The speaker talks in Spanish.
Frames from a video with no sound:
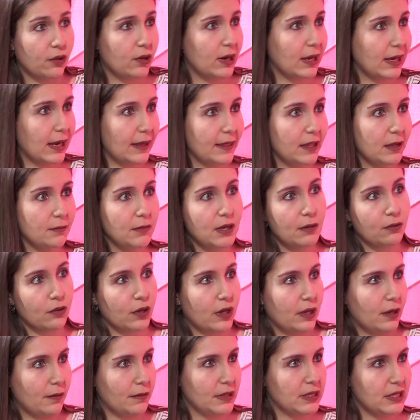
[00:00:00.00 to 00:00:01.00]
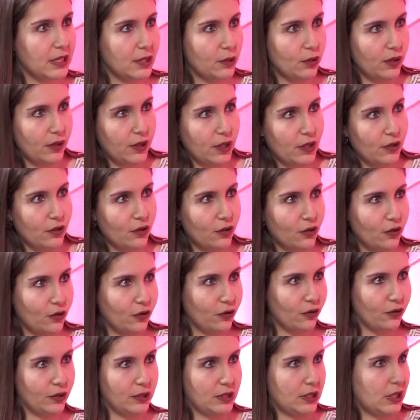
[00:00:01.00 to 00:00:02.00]
en la academia, porque habéis ido
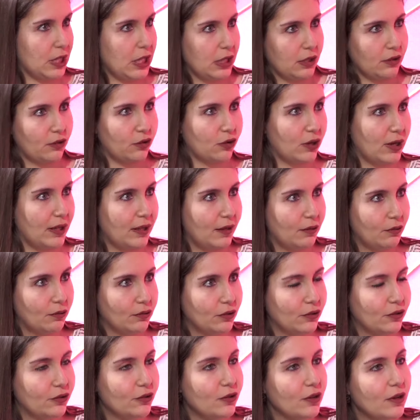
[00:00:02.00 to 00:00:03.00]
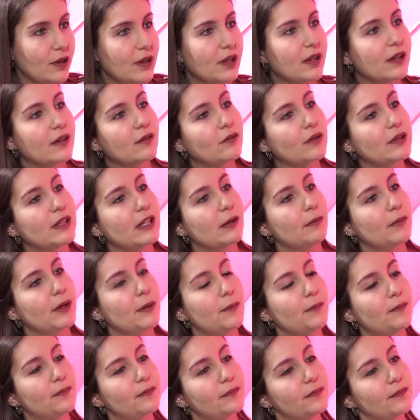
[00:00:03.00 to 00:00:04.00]
haciéndolo distinto cada uno, ¿no? Cuéntame. Este
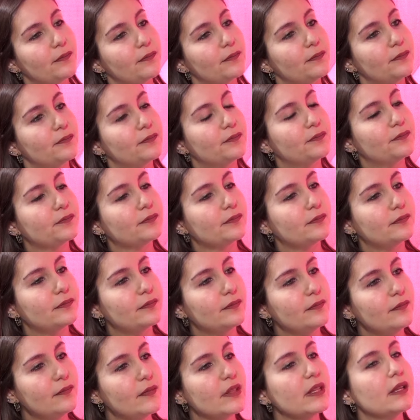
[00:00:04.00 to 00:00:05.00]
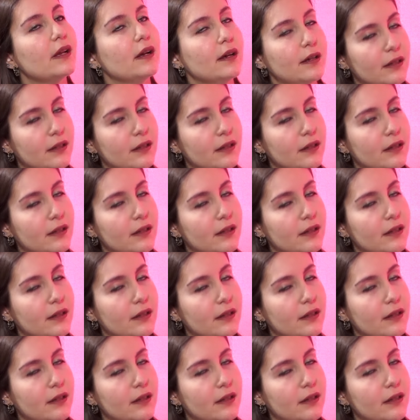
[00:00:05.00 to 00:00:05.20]
single empezó en la academia